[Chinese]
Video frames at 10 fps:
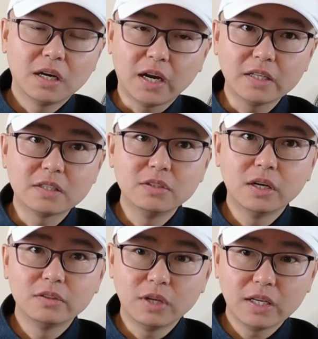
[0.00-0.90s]
还是
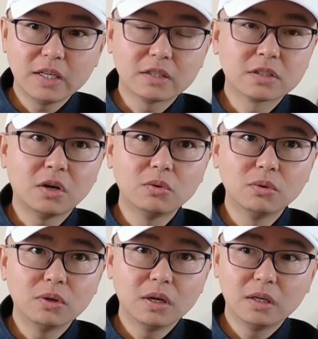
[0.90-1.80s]
要原来一样超
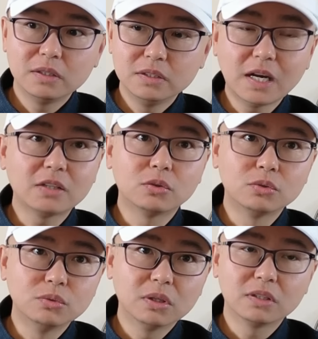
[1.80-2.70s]
啊压倒
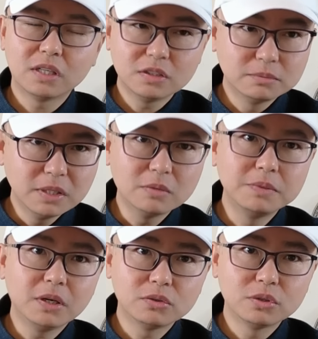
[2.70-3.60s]
中国的，他就没有
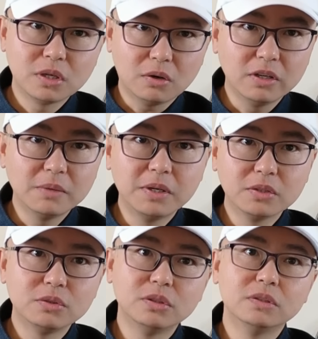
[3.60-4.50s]
必要去搞联
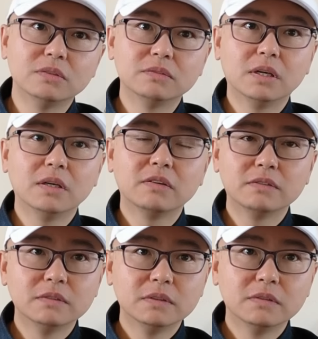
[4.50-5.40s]
盟去啊
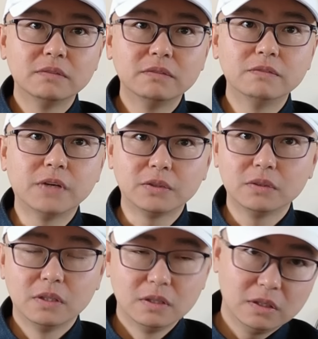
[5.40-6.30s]
反
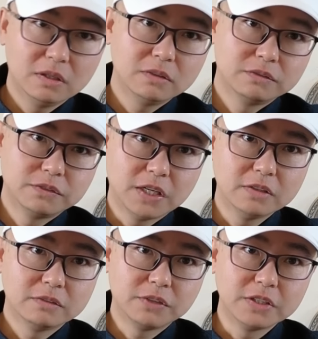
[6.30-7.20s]
啊
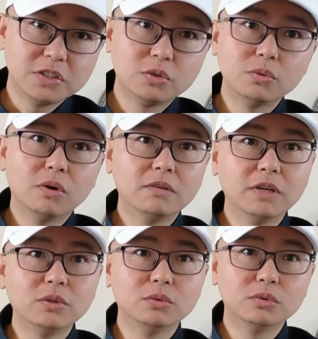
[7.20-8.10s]
反反击中国、
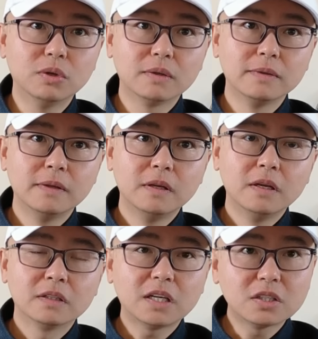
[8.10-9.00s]
围堵中国。
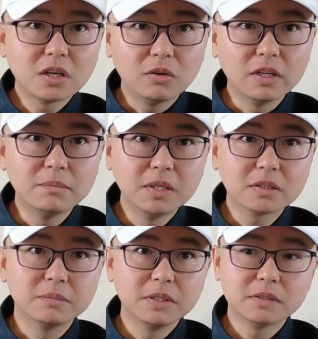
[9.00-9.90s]
他是搞联盟
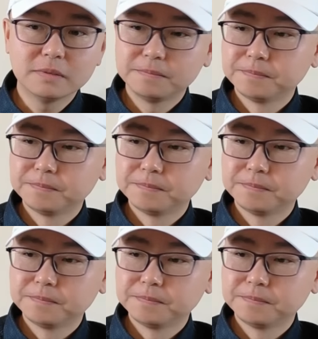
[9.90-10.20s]
什么意思？